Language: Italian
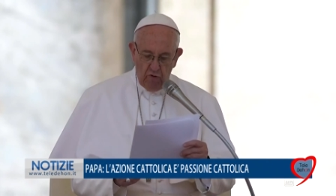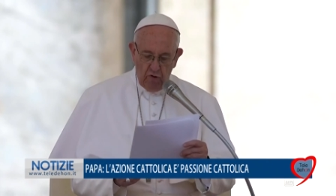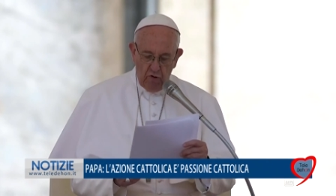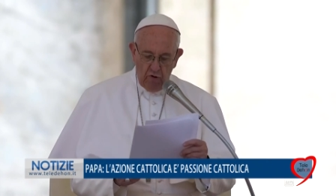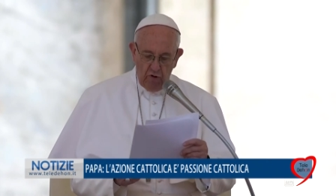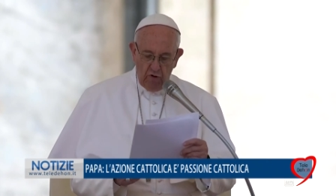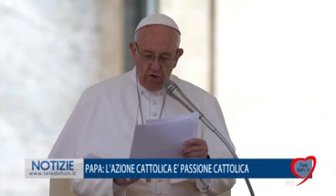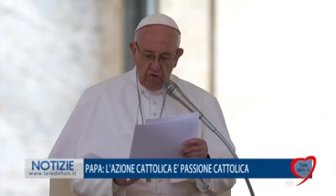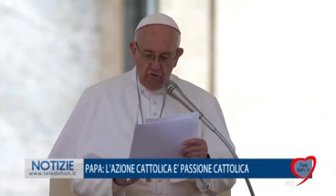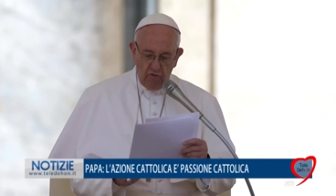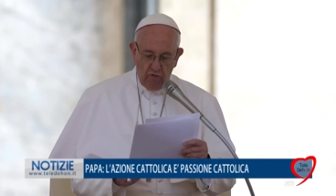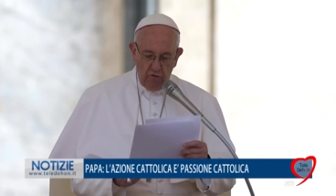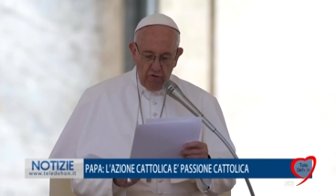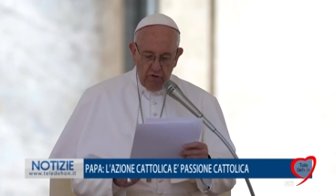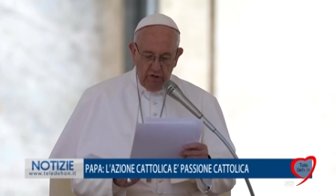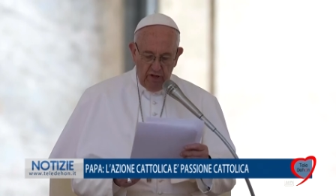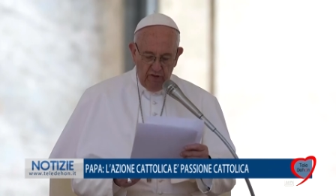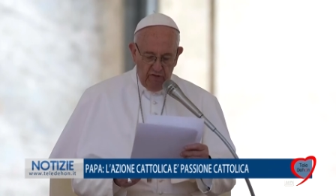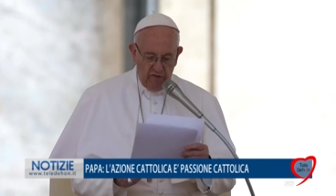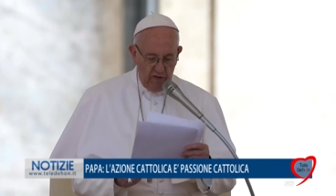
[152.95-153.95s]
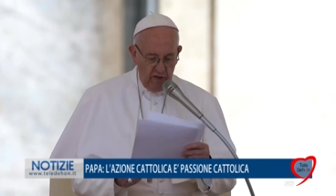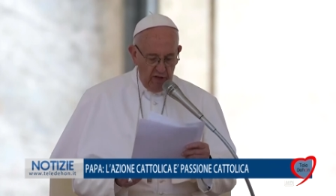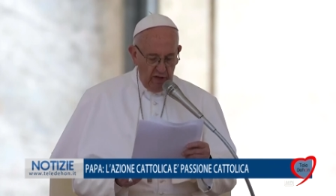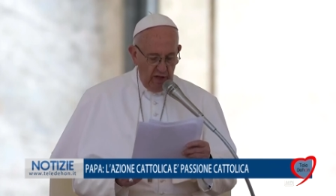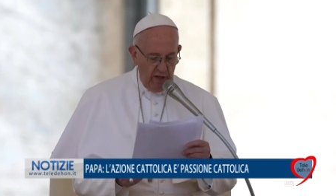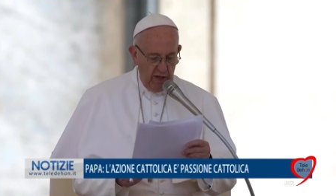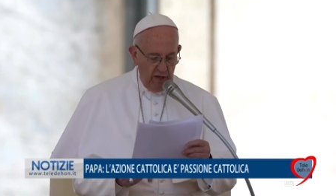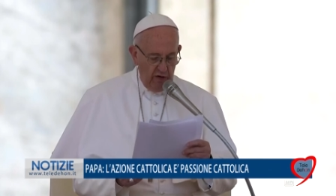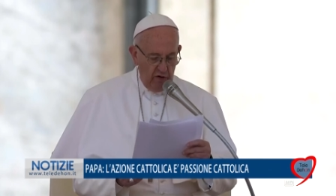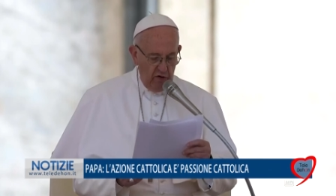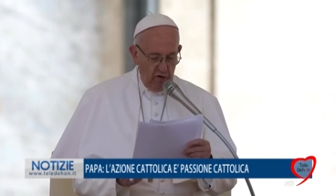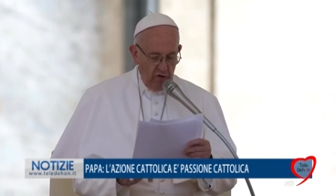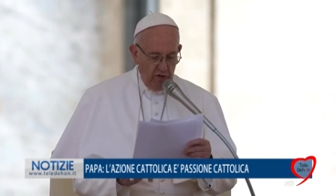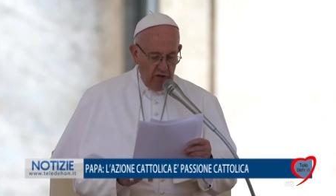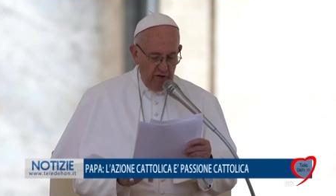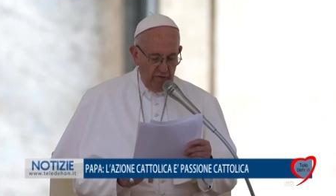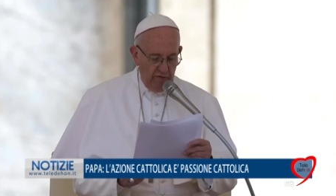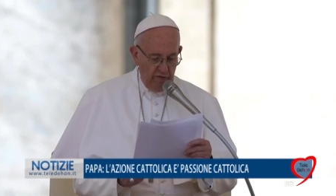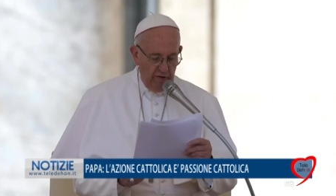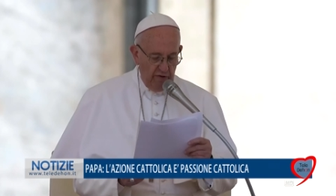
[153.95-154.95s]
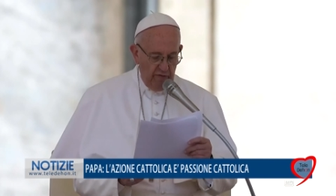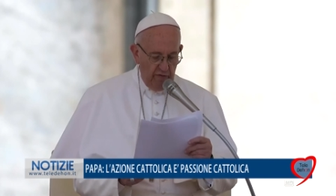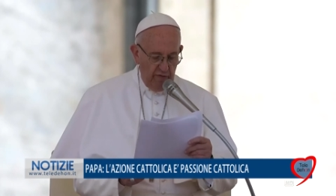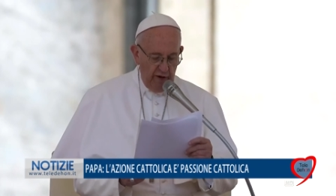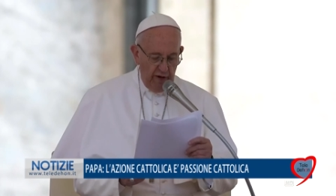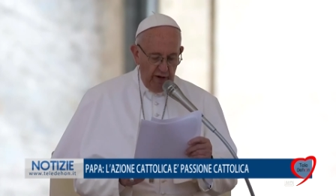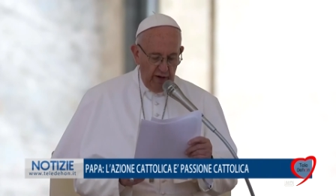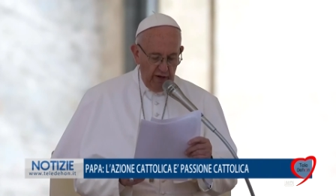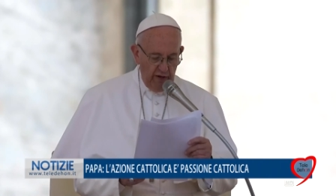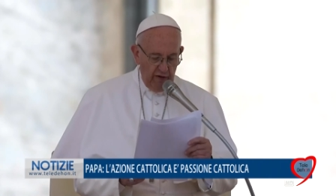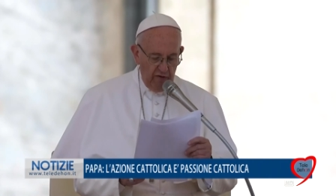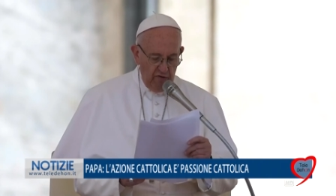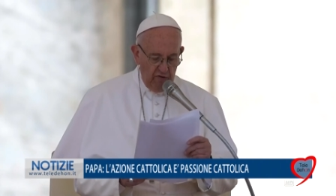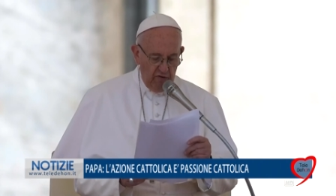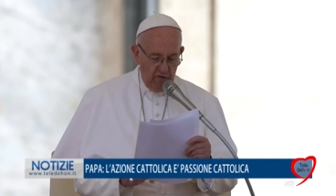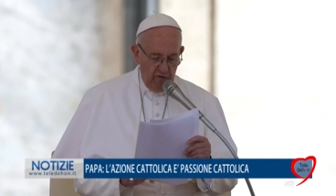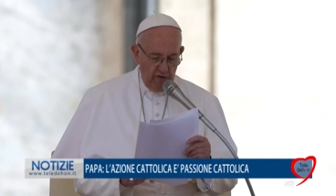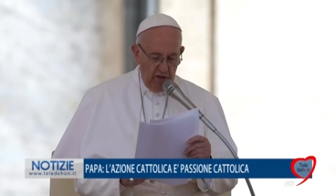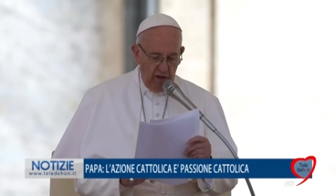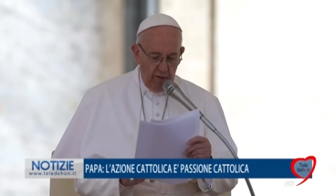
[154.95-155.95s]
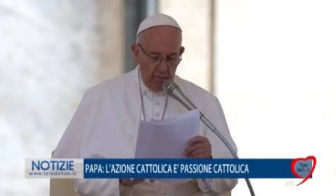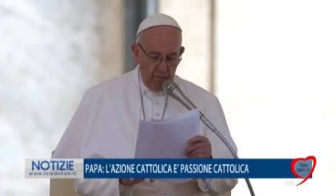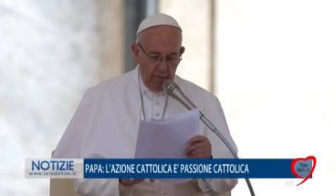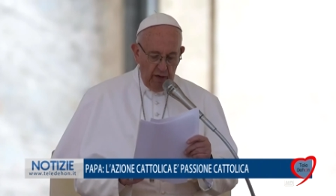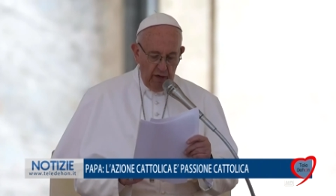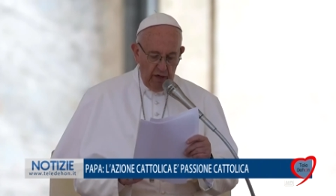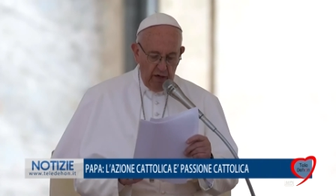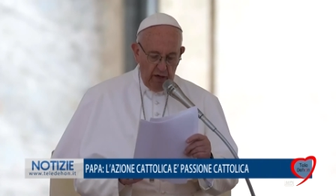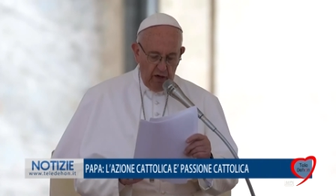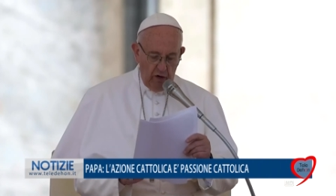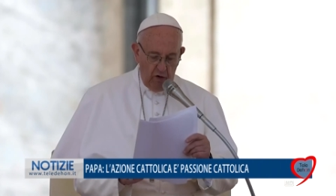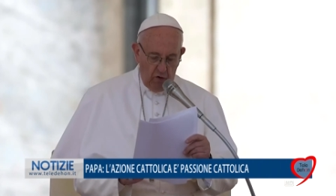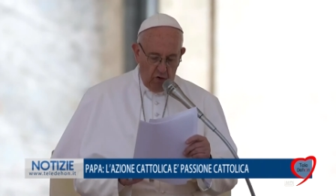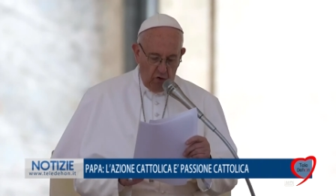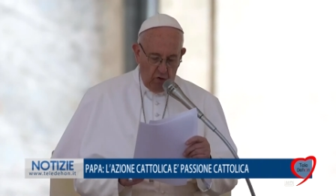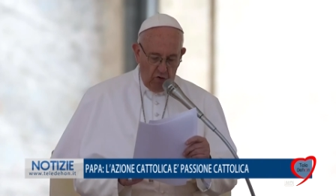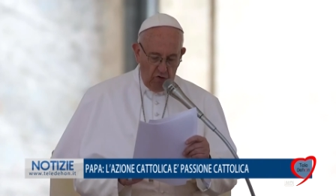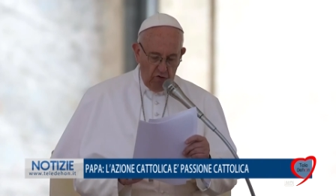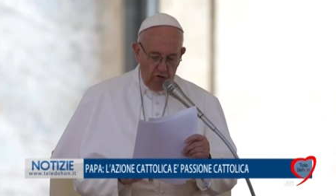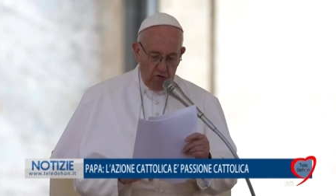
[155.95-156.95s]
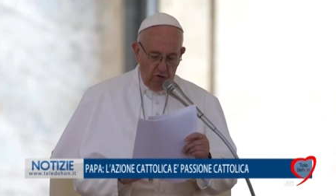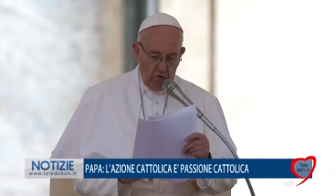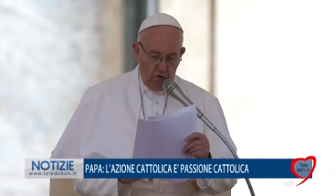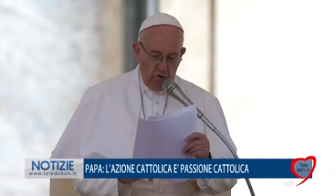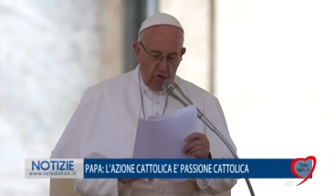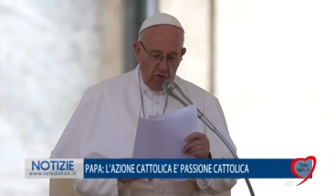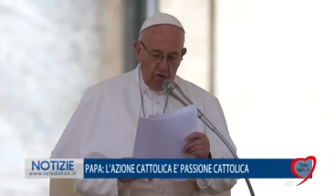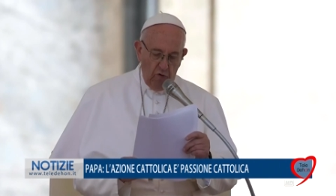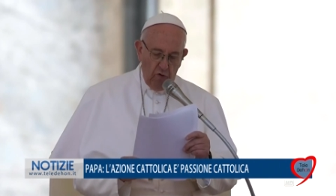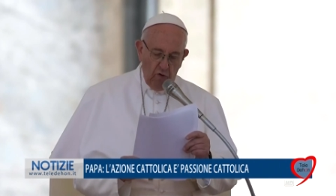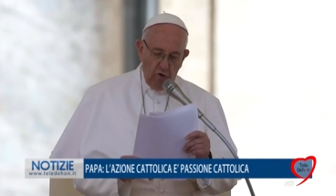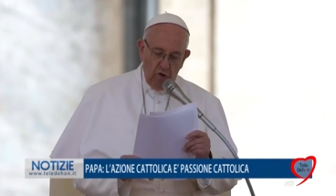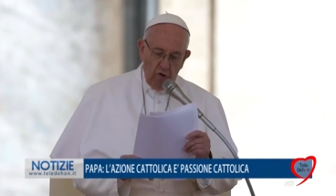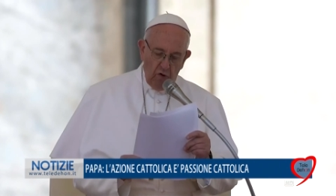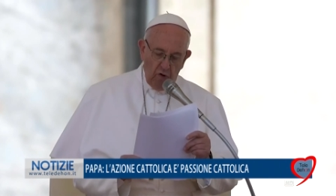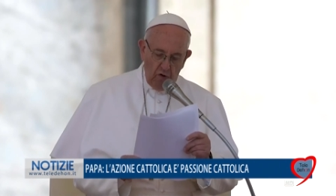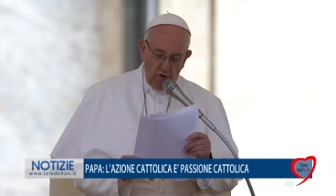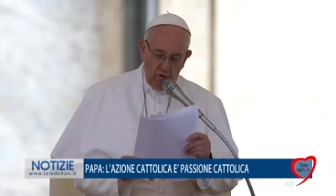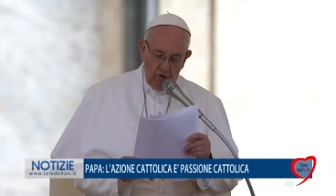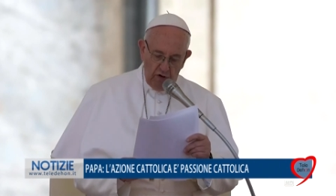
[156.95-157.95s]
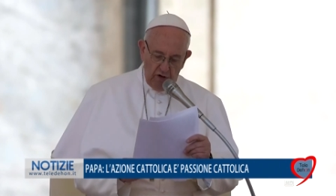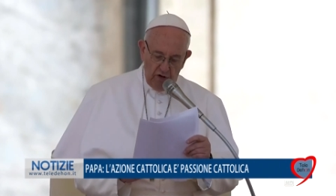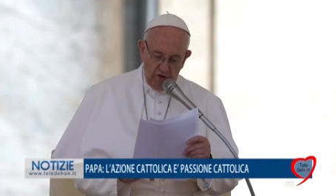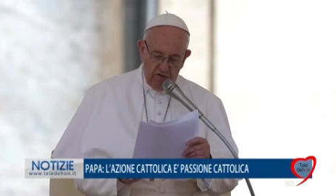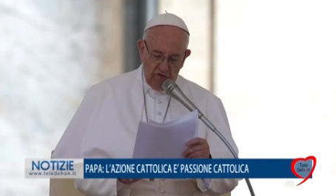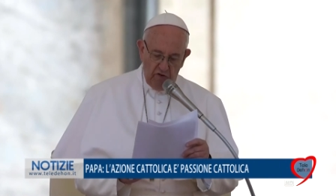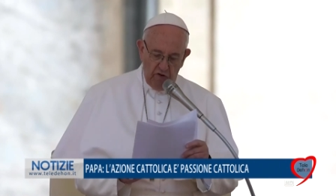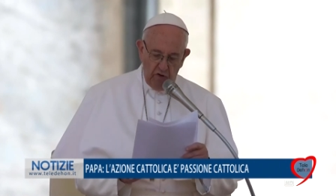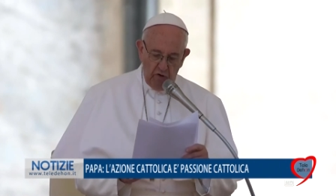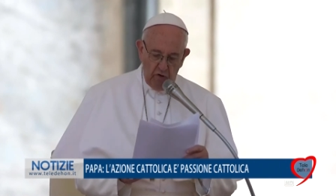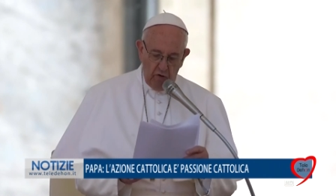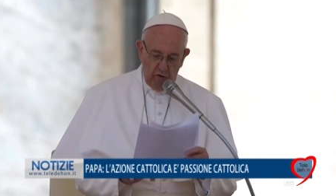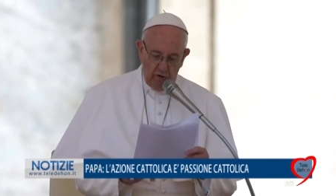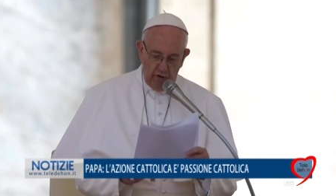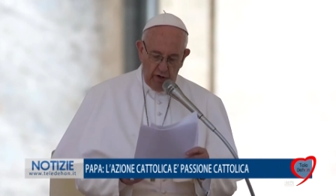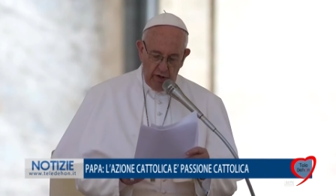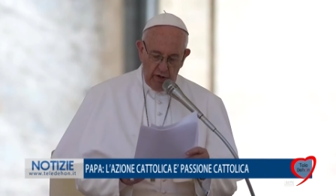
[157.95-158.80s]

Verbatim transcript: sul desiderio di vivere insieme l'incontro con il Signore.